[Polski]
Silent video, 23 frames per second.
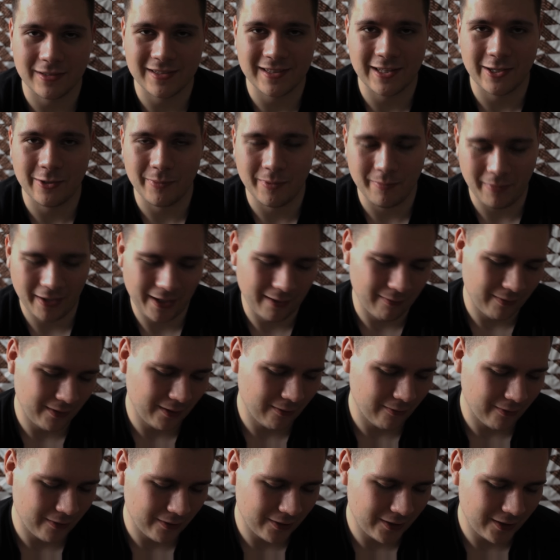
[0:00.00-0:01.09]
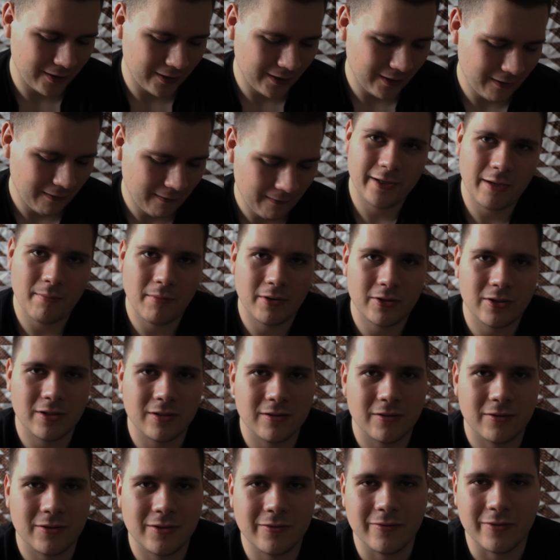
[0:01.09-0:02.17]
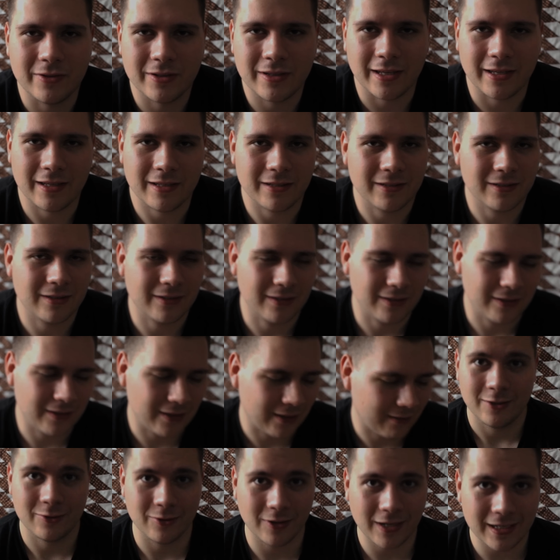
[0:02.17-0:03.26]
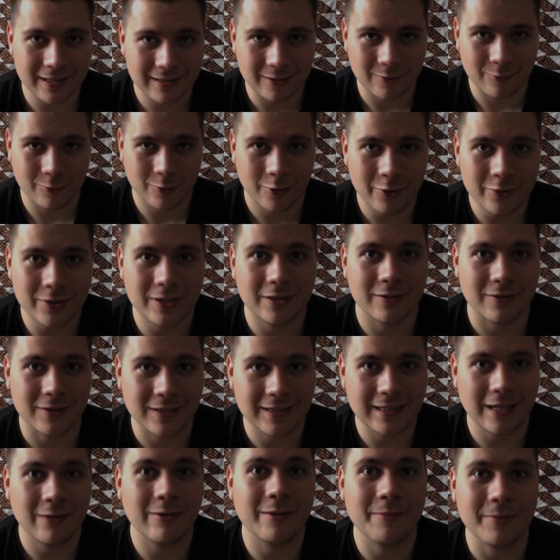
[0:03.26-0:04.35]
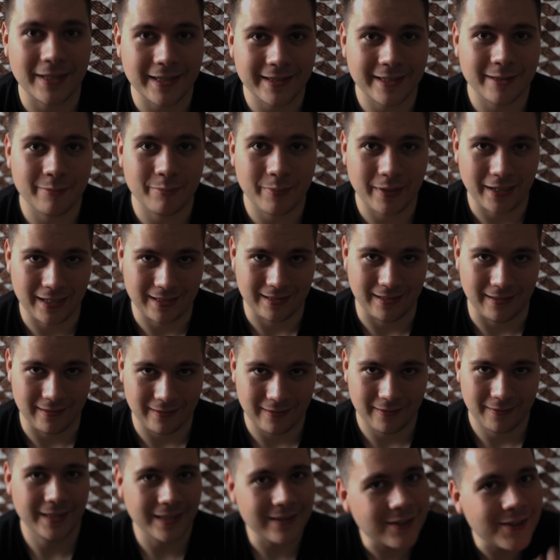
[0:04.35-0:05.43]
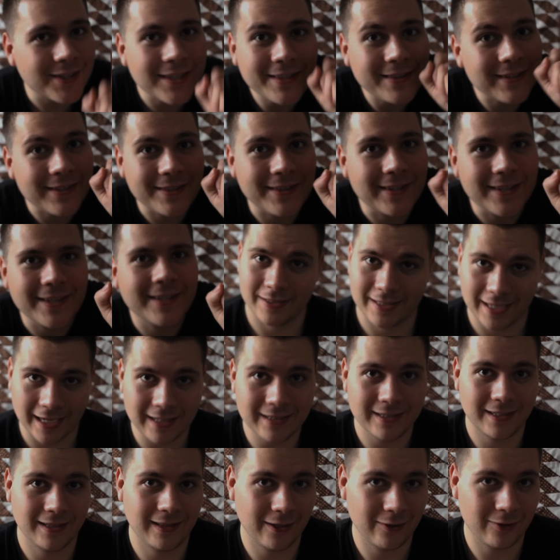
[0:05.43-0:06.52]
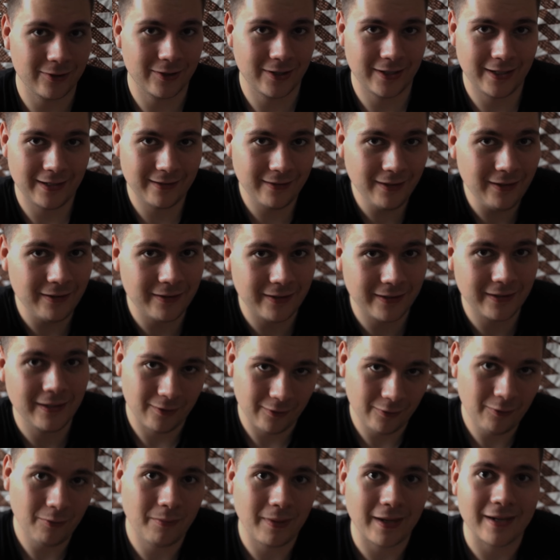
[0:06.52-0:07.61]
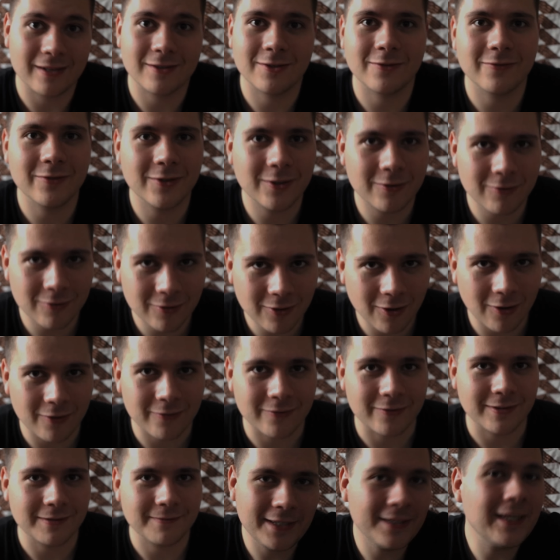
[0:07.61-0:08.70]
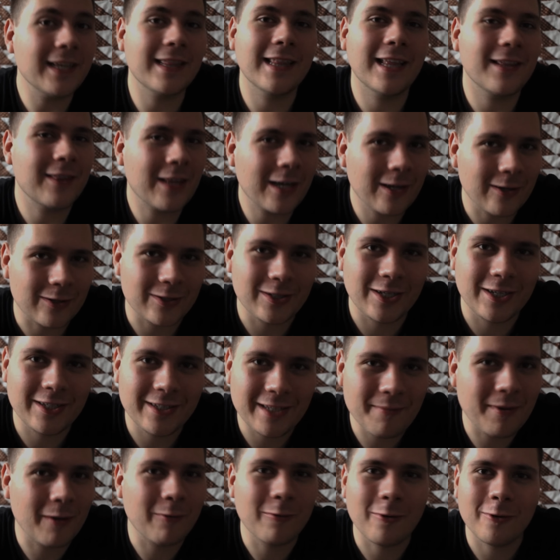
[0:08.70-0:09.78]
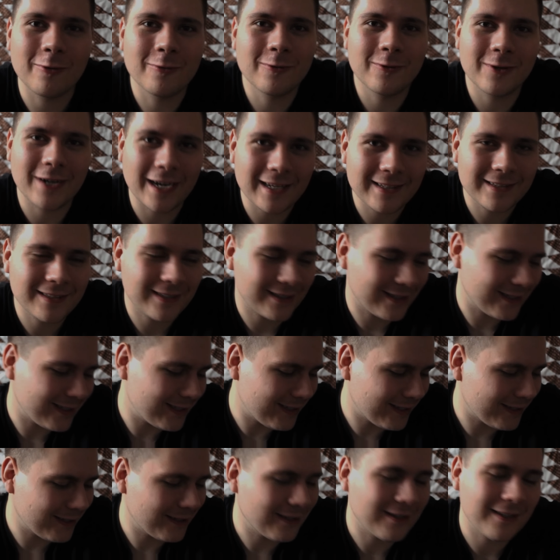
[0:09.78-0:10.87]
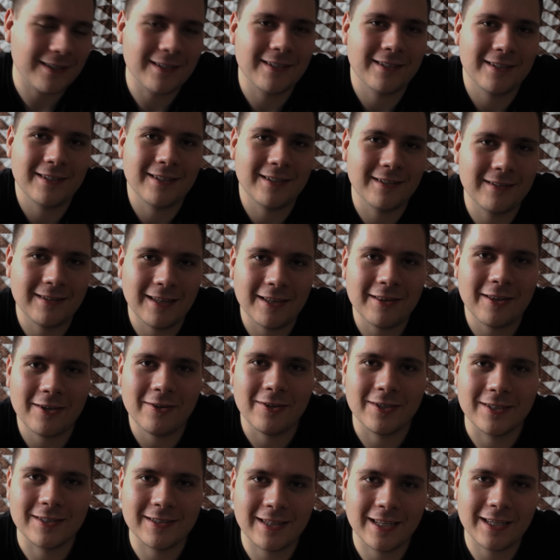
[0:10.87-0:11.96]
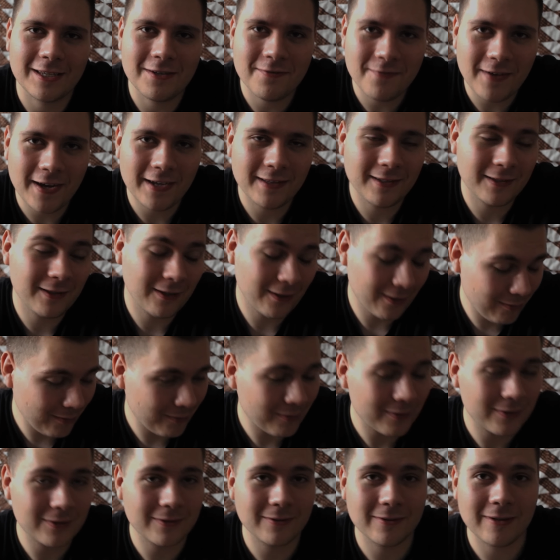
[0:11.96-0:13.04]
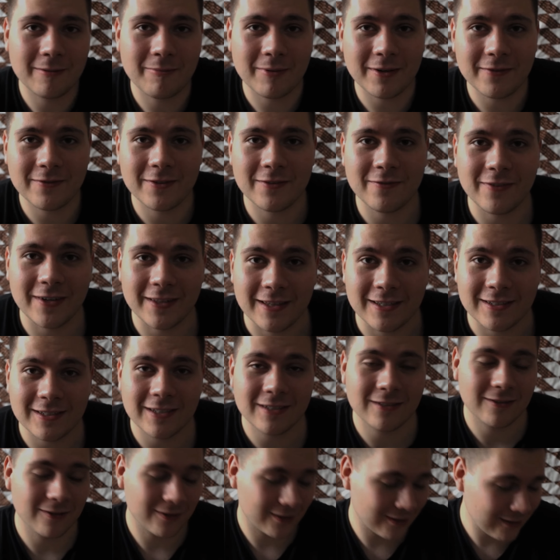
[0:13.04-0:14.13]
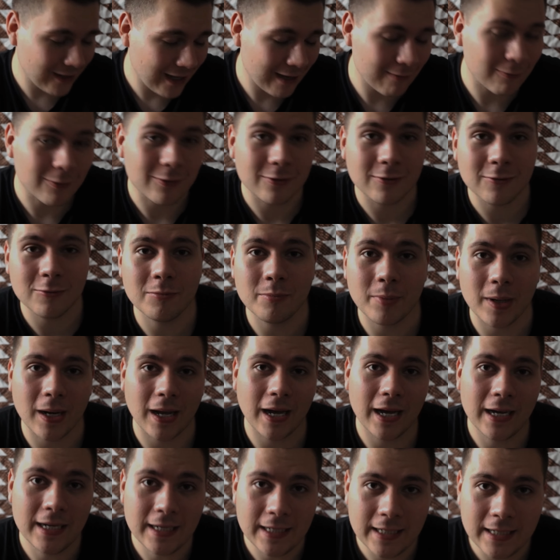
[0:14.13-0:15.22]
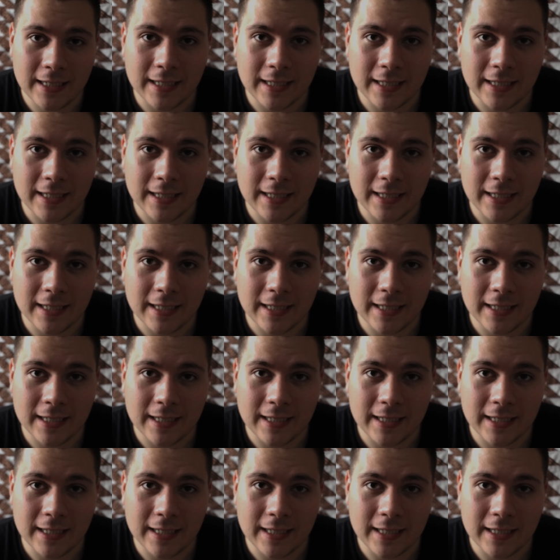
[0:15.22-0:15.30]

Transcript: znajomi mają te urodziny. Nie ma się co dziwić, takie jest życie. Z okazji urodzin dostałem jeden prezent. Jeden jedyny. Z racji tego, że jedyny, no to bardzo wyjątkowy. I nie dlatego, że nie miał konkurencji i, i, i dlatego jest taki fajny, tylko po prostu naprawdę fajna rzecz. Dostałem od kumpla